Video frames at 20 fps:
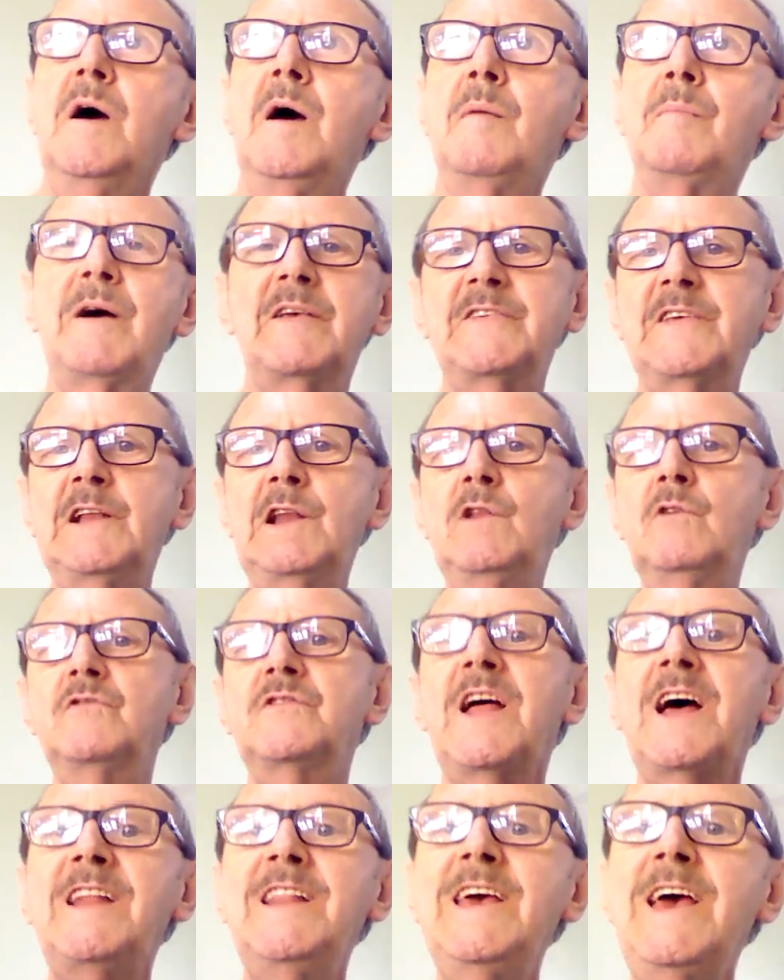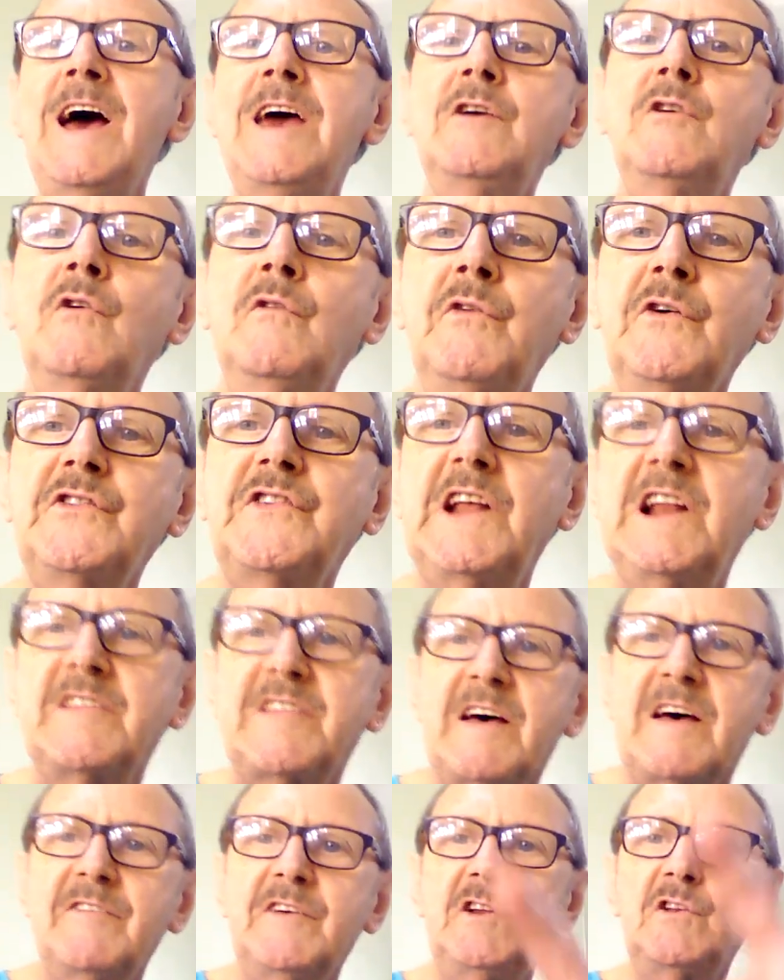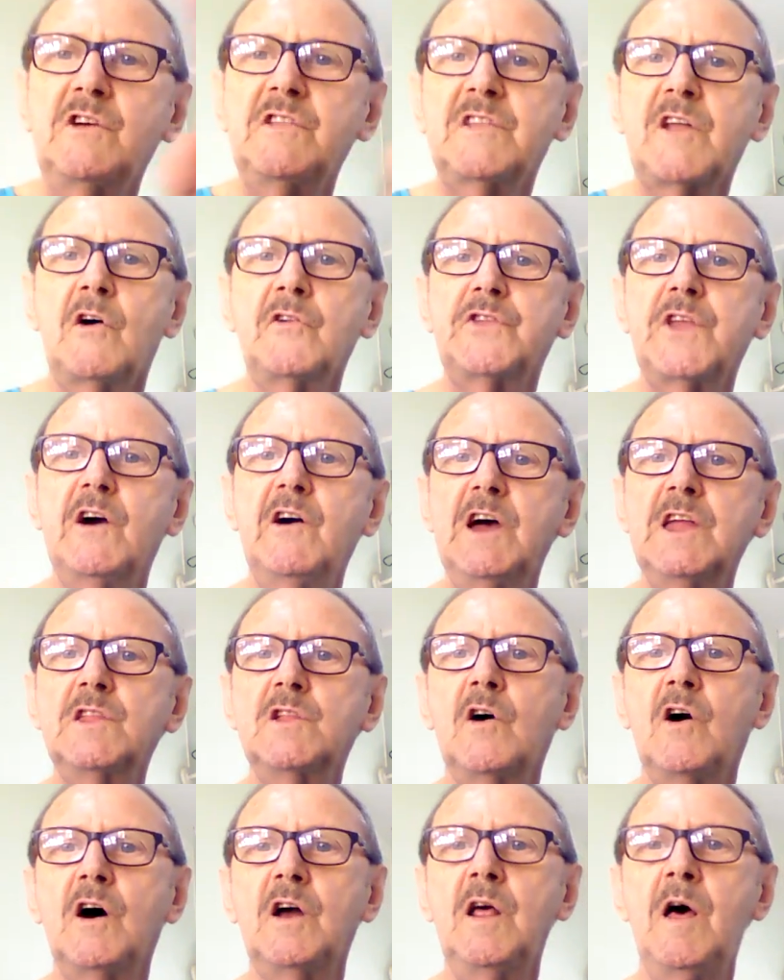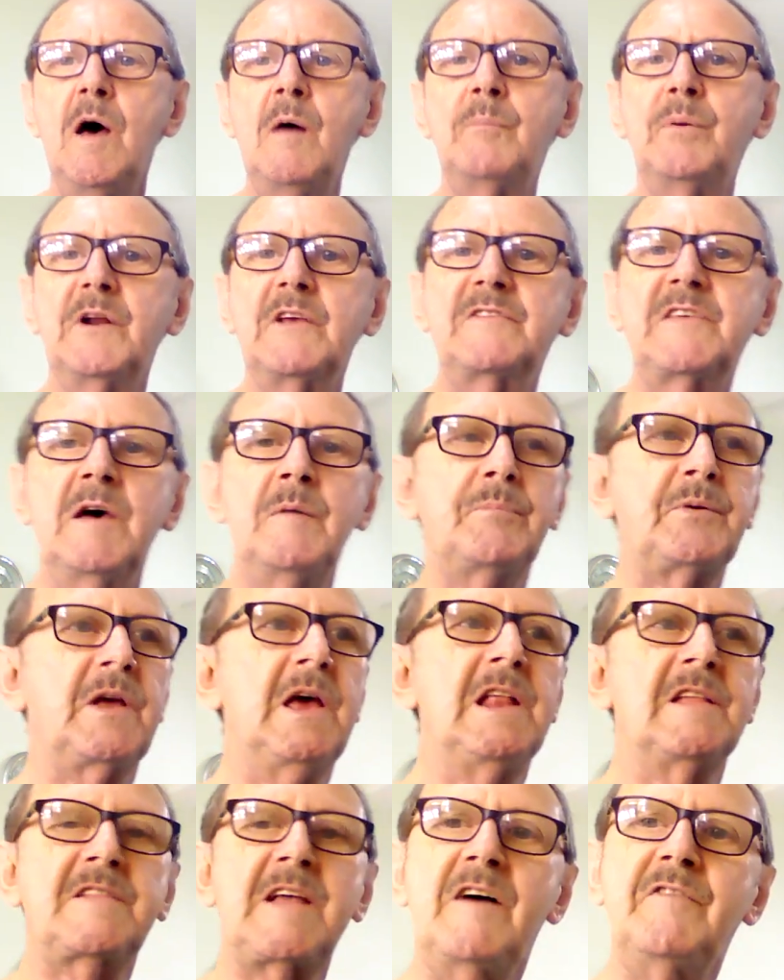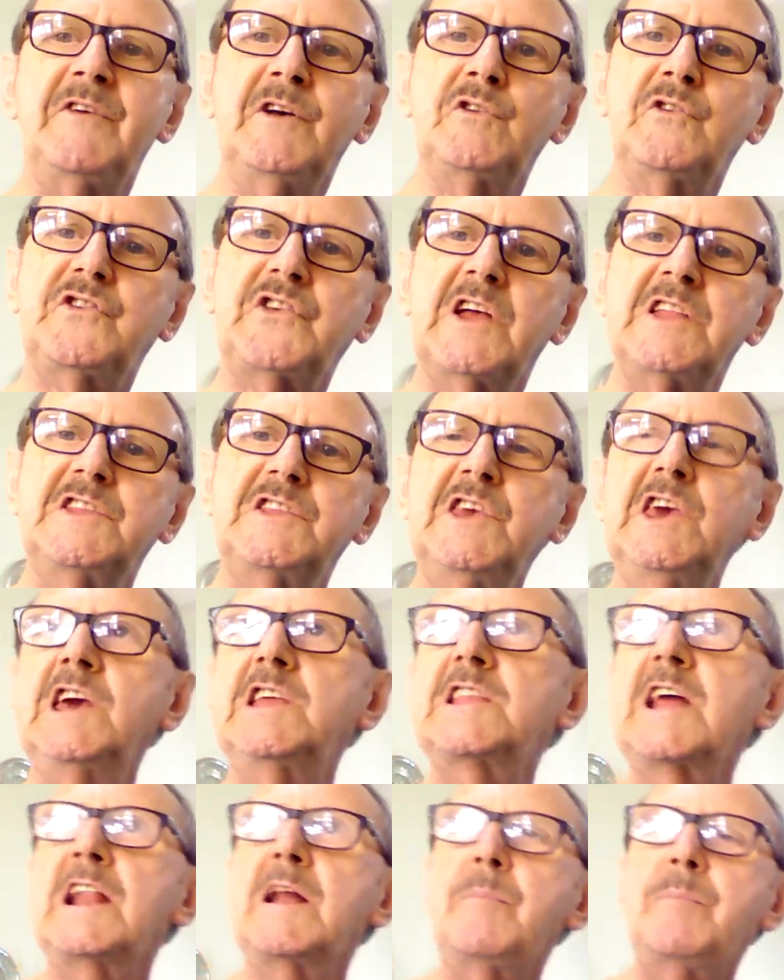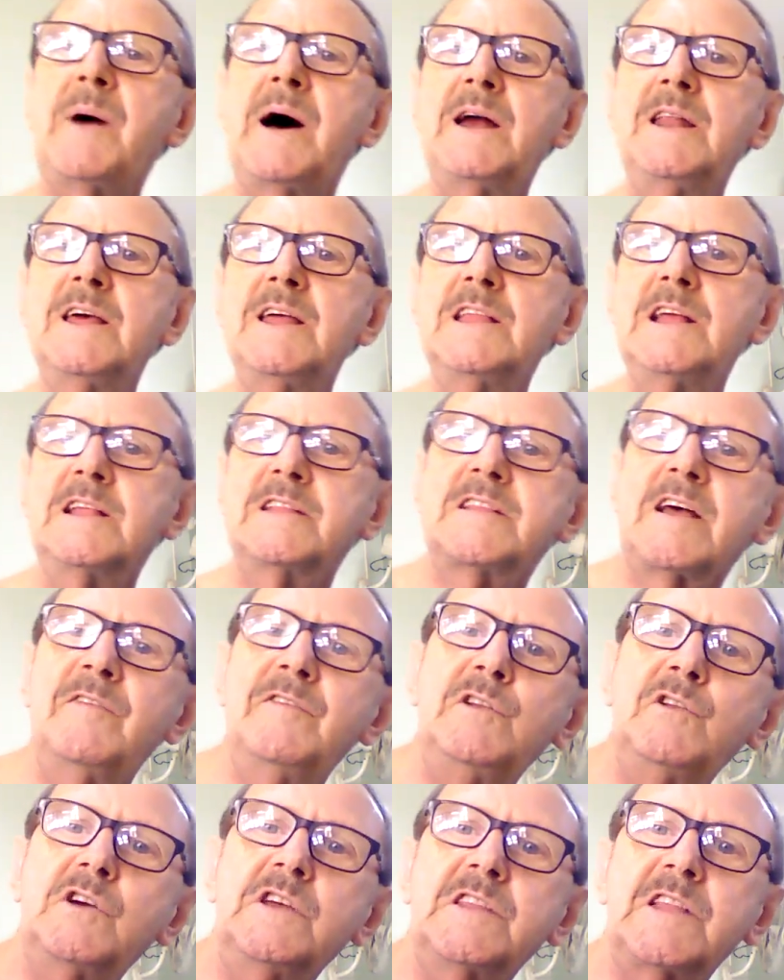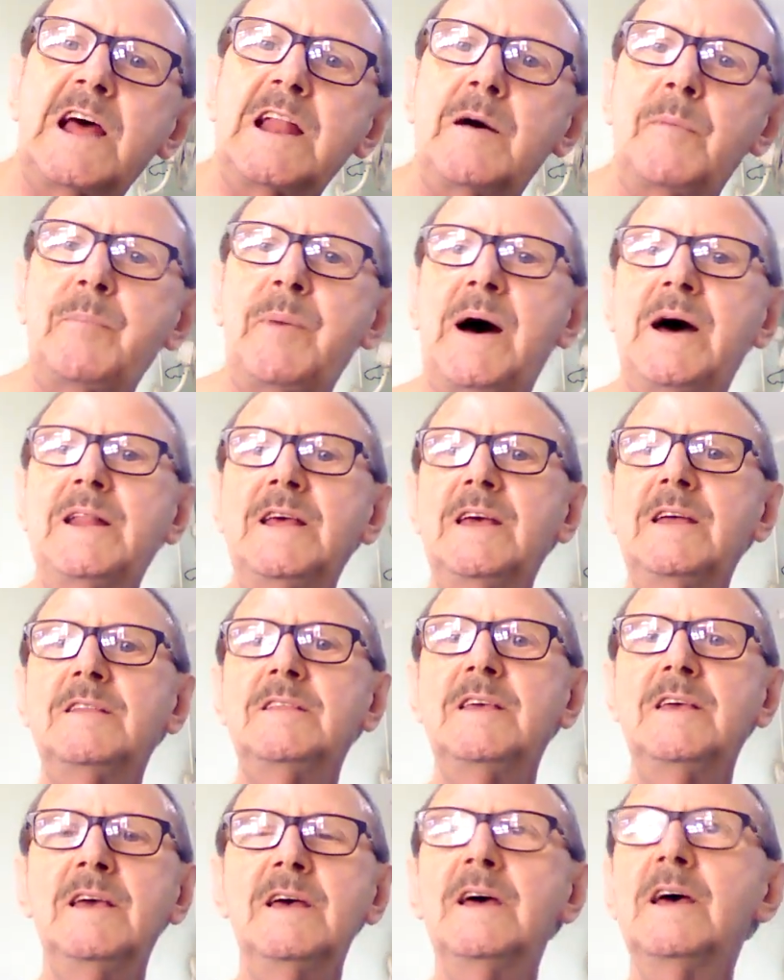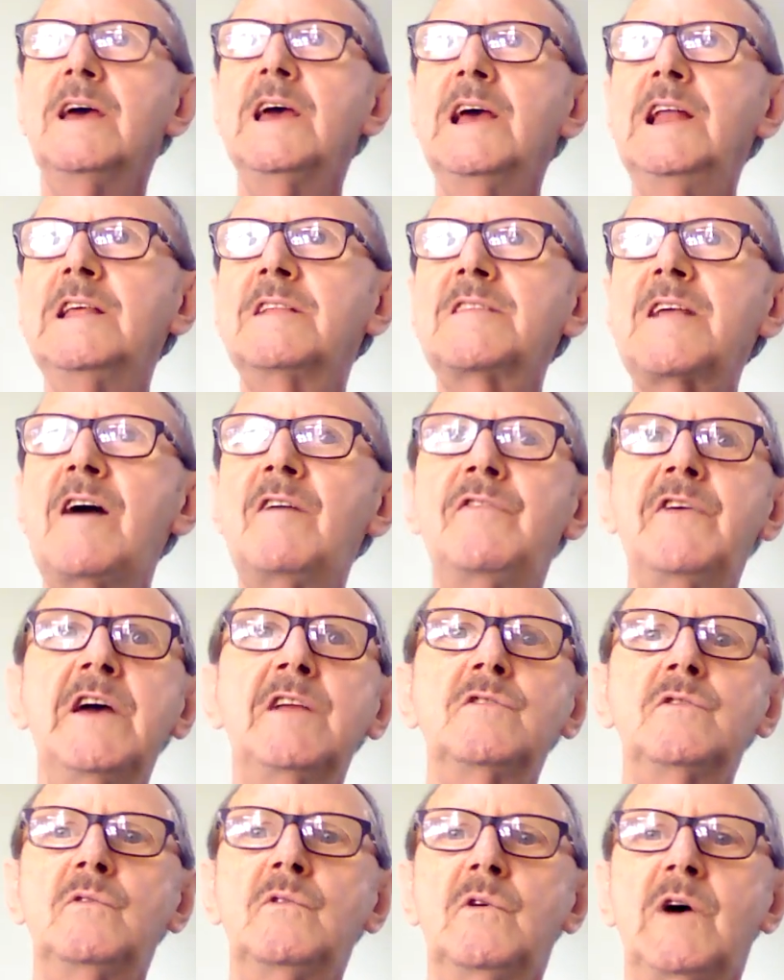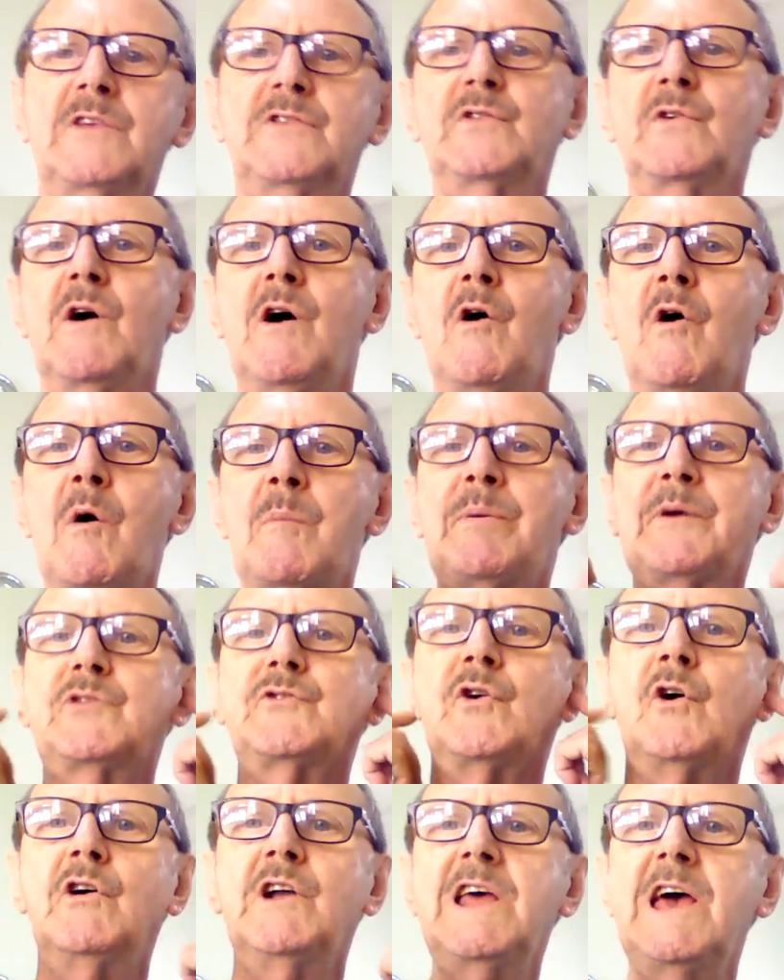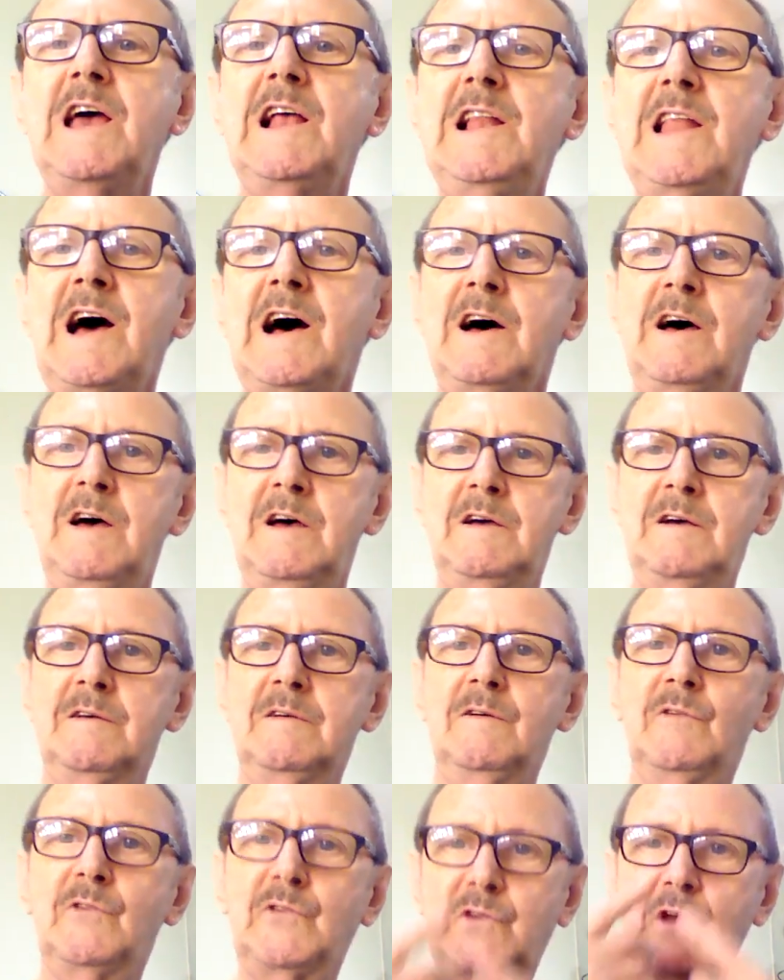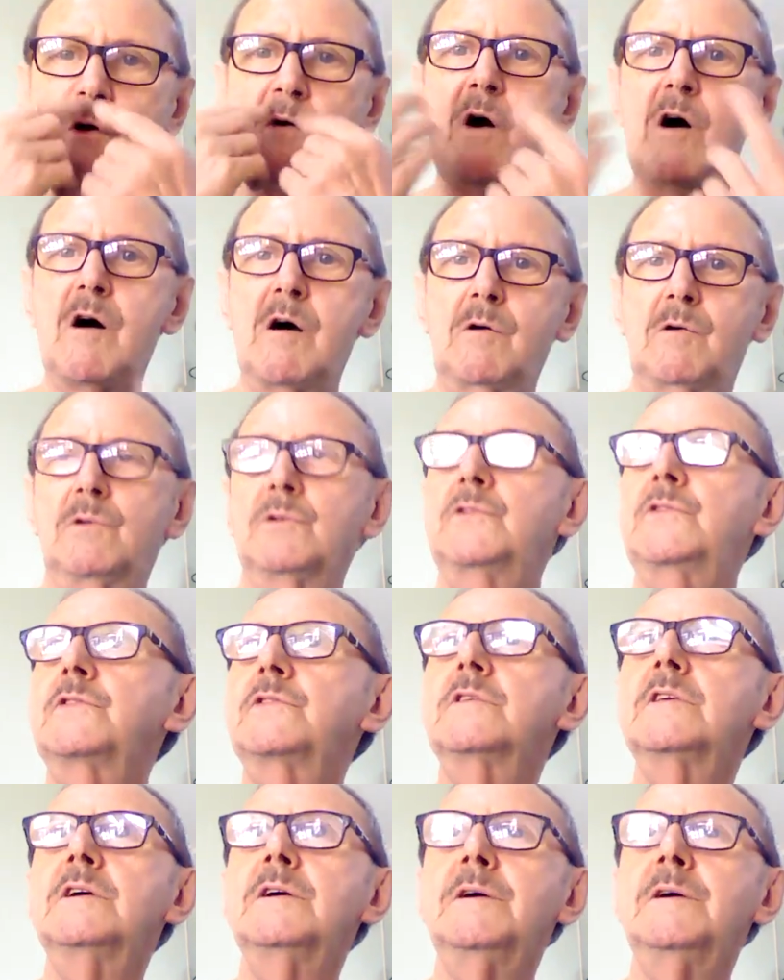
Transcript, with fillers: mas ele não está nem aí com você, ele está vendo o que está ao teu redor, por exemplo, ele está vendo o santinho que está na parede, ele está vendo o que está na parede, ele está vendo a sua roupa, a sua orelha, o seu óculos.